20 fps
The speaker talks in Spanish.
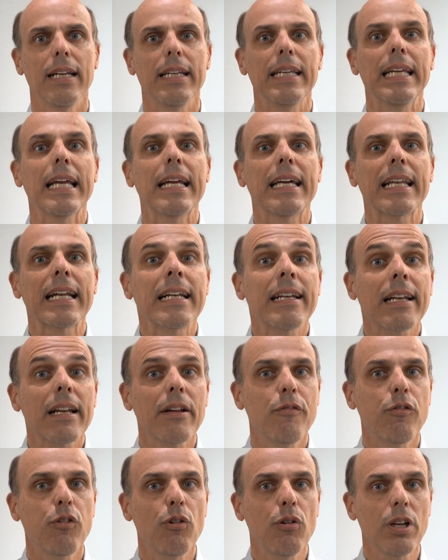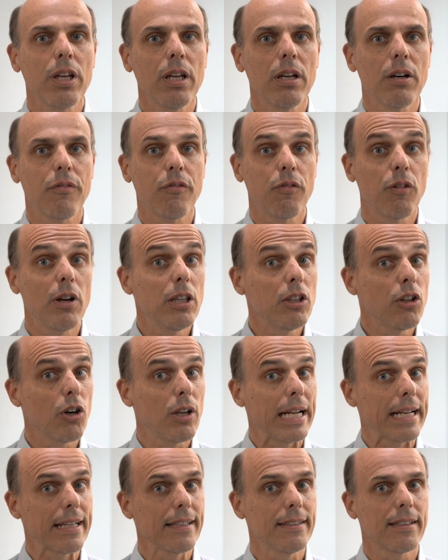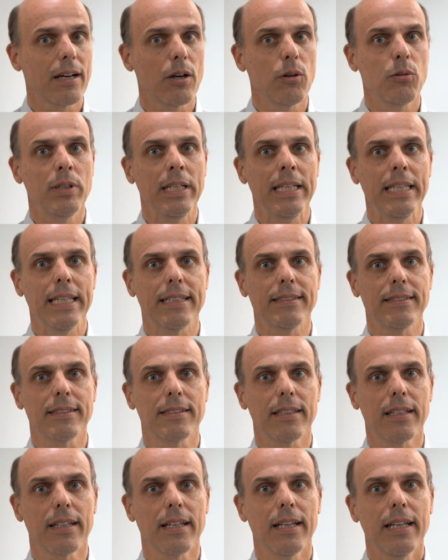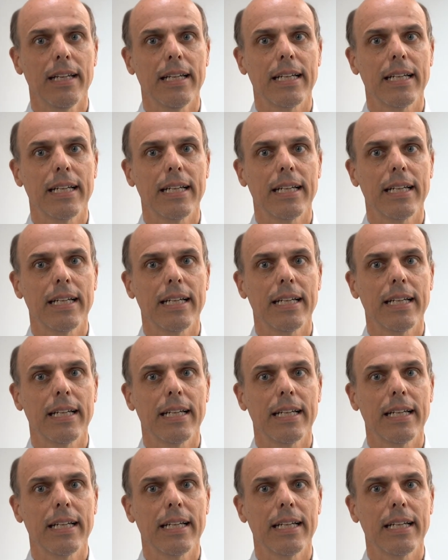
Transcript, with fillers: Y el gran refugio fue el dólar estadounidense,